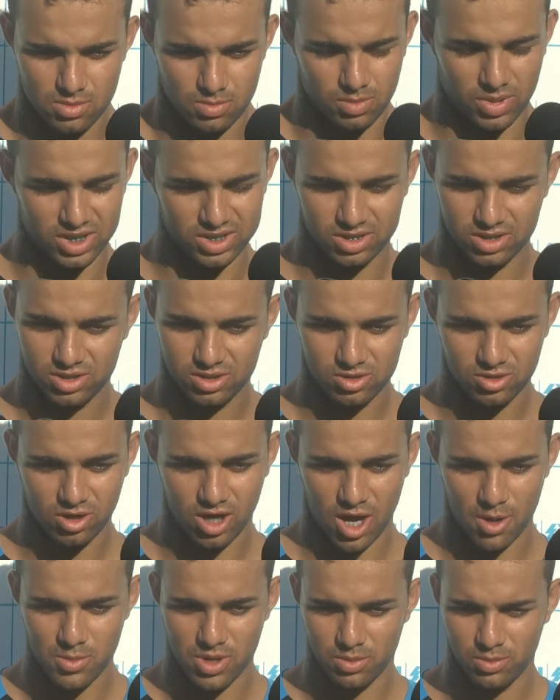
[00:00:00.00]
Mas isso não
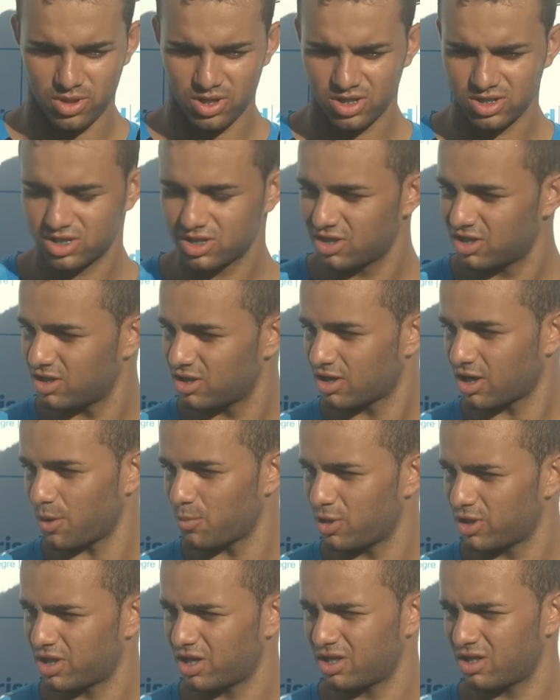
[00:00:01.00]
cabe a mim, acho que
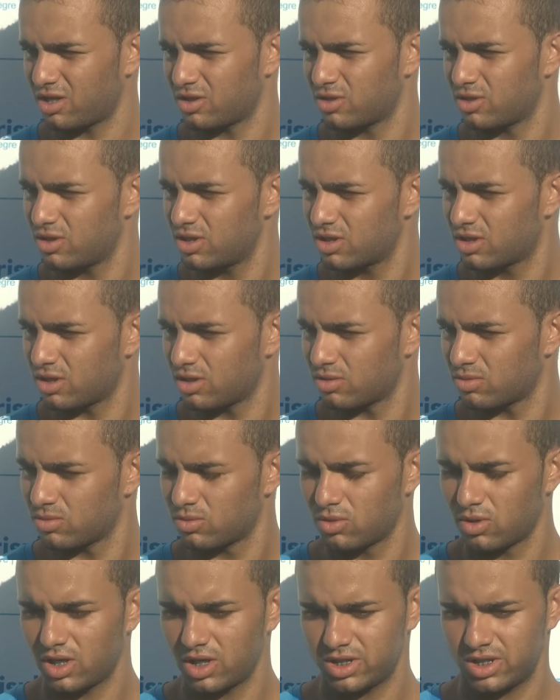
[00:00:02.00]
cabe ao treinador, então
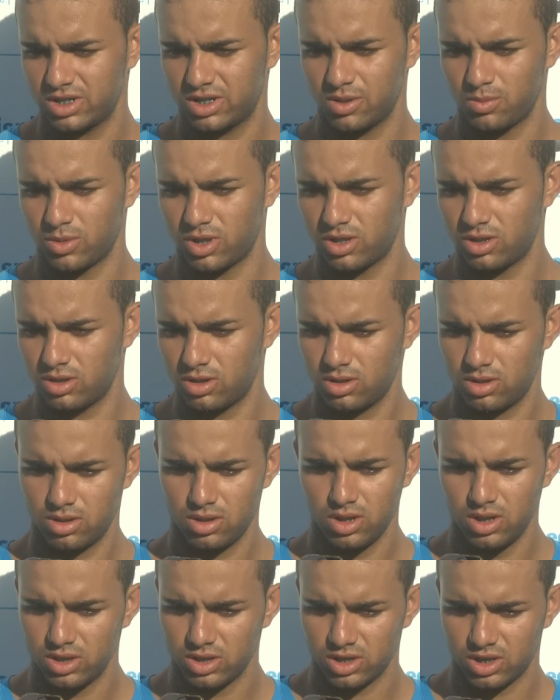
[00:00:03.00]
durante a semana
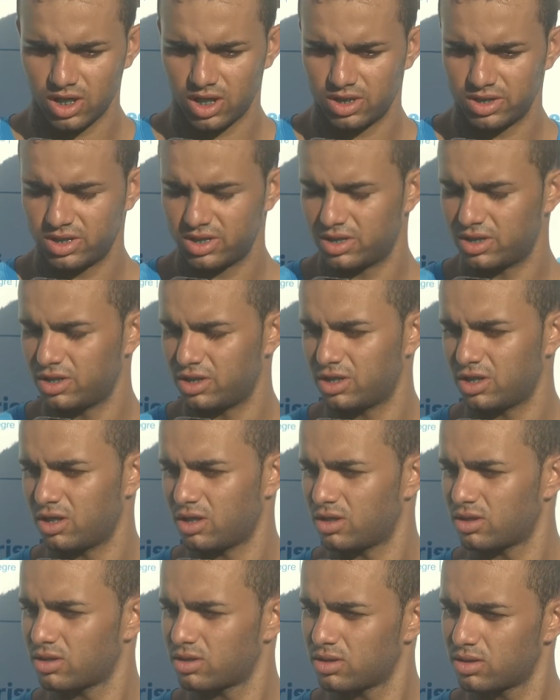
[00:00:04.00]
deixar decidir.